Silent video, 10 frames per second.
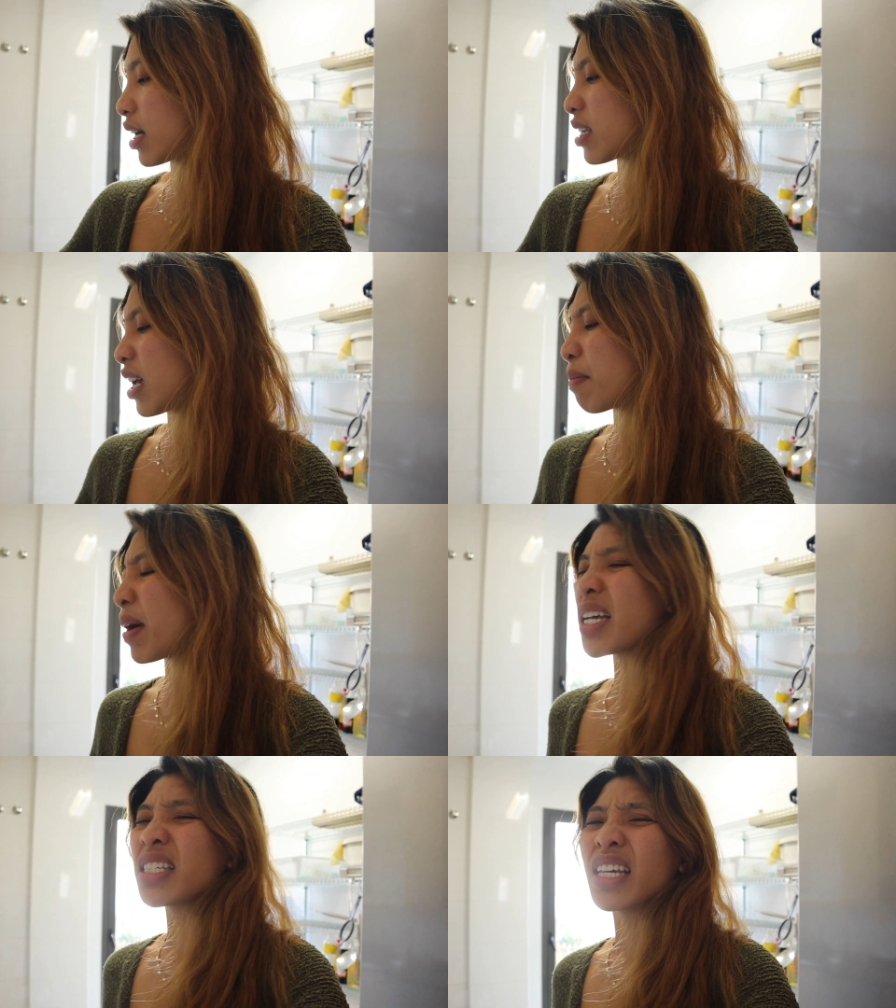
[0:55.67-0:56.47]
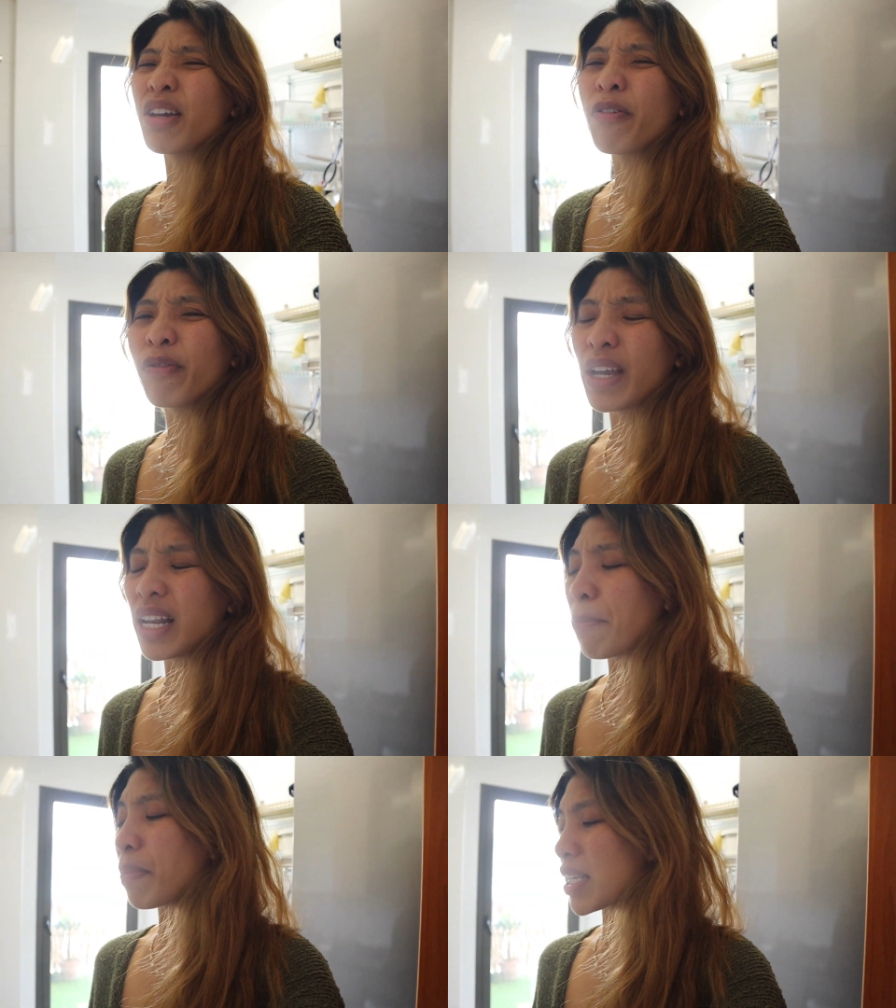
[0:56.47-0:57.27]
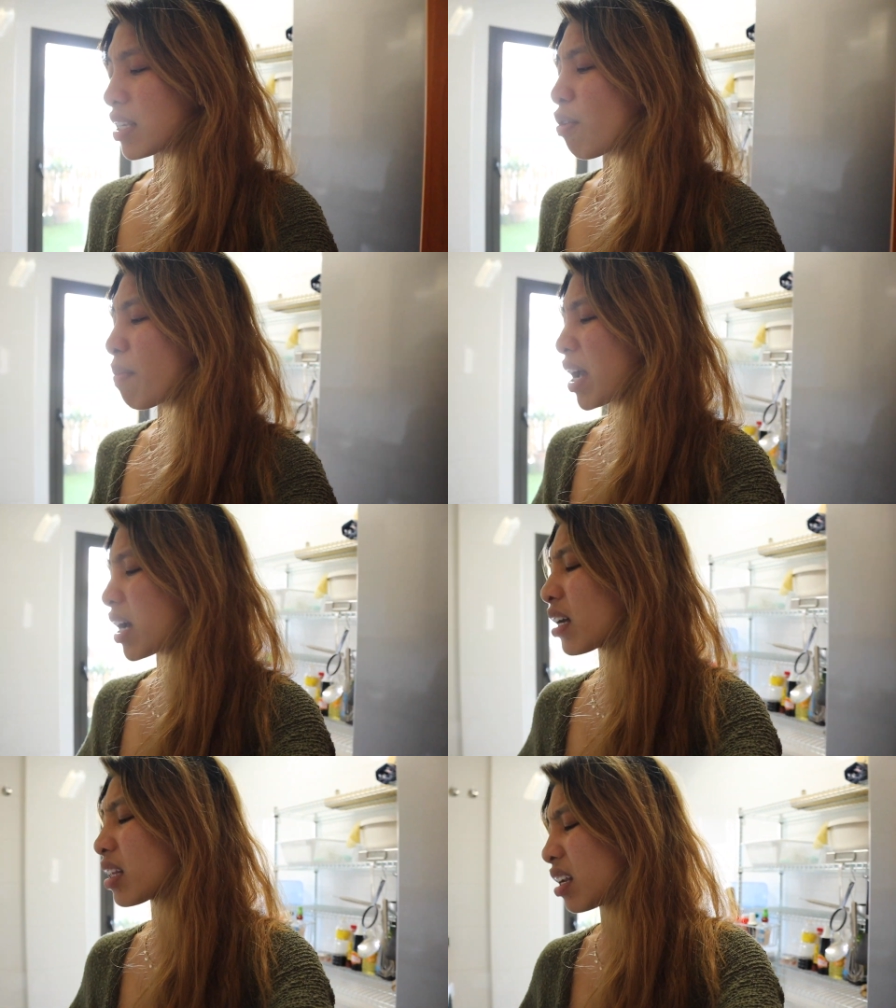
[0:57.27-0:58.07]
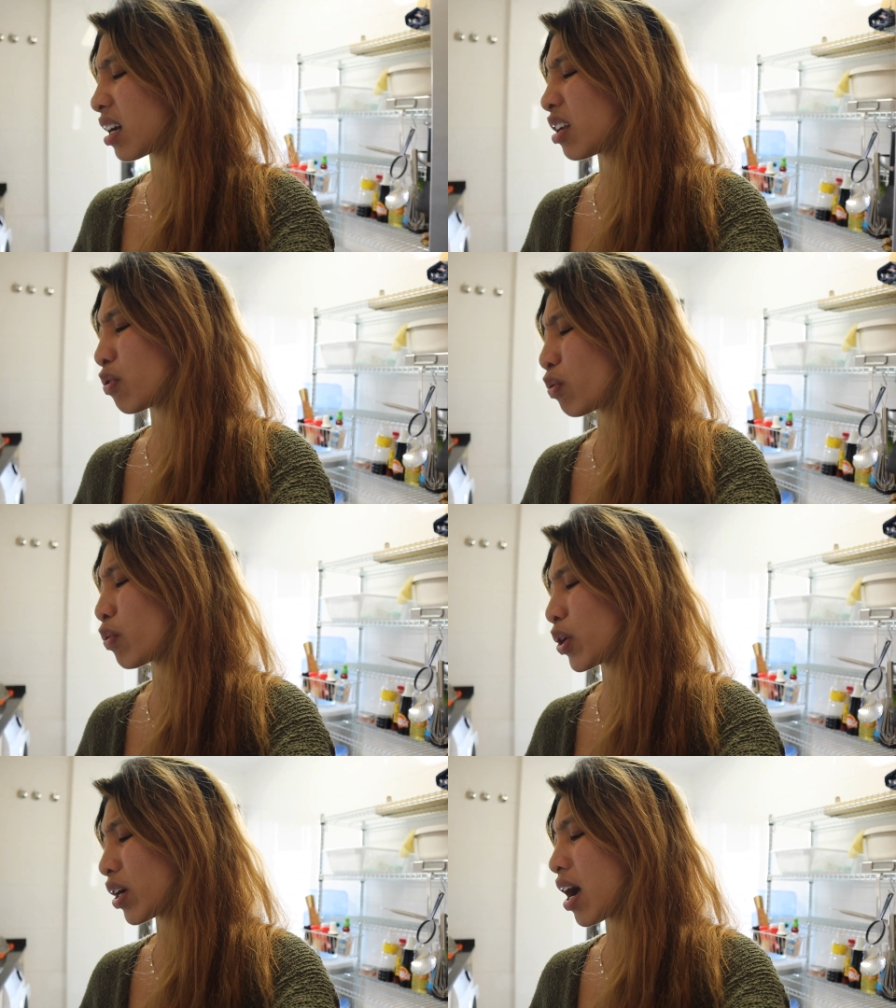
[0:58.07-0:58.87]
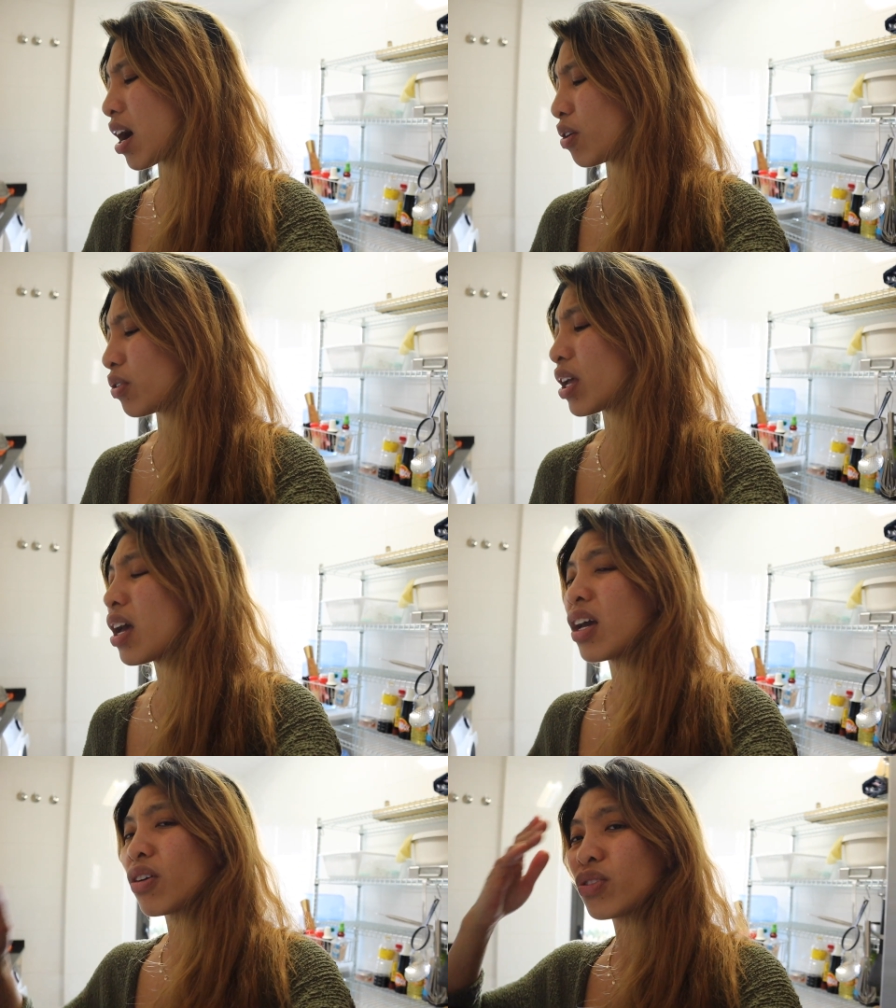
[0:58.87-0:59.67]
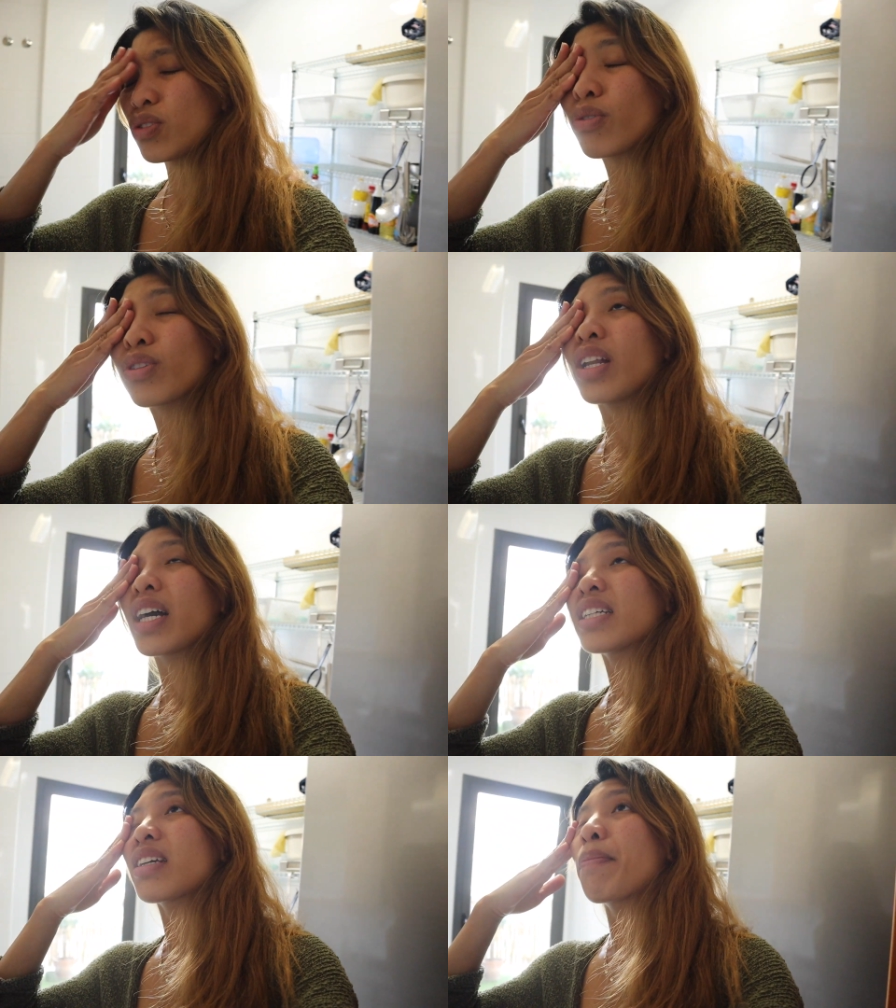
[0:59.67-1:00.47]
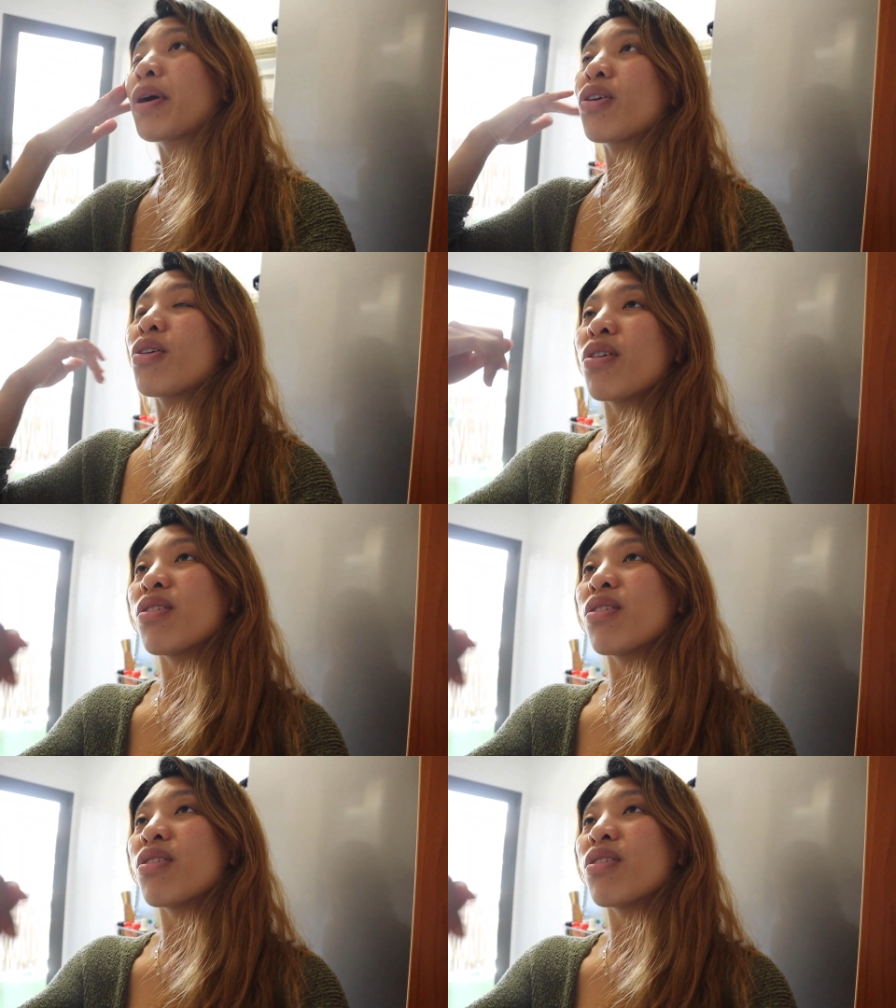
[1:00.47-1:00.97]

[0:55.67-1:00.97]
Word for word: Kasi iba kasi yung feeling pag sa umaga ka talaga nag-workout. Gusto ko talaga siya pero